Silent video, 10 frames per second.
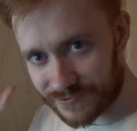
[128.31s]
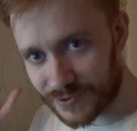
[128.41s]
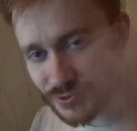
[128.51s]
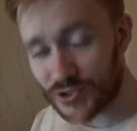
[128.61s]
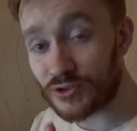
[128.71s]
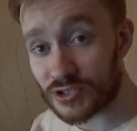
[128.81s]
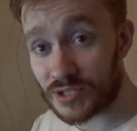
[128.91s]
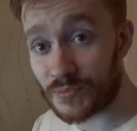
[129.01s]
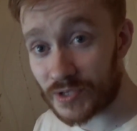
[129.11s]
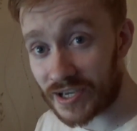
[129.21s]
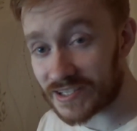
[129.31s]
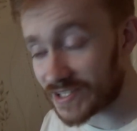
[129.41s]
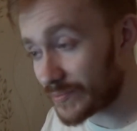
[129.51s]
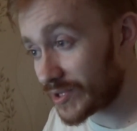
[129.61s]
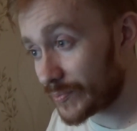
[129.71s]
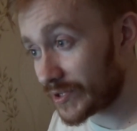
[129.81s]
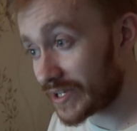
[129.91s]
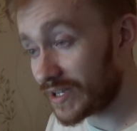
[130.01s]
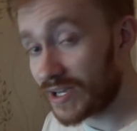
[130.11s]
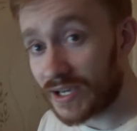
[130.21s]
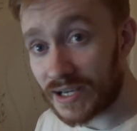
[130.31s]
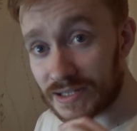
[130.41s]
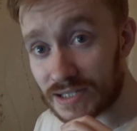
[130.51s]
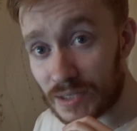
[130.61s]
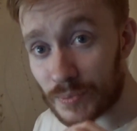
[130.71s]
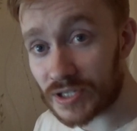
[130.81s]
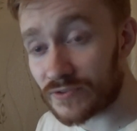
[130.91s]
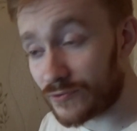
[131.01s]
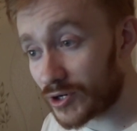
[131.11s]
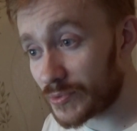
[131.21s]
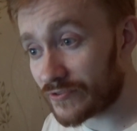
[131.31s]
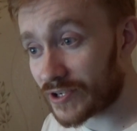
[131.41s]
включен геймплей, а сам геймплей это платформер,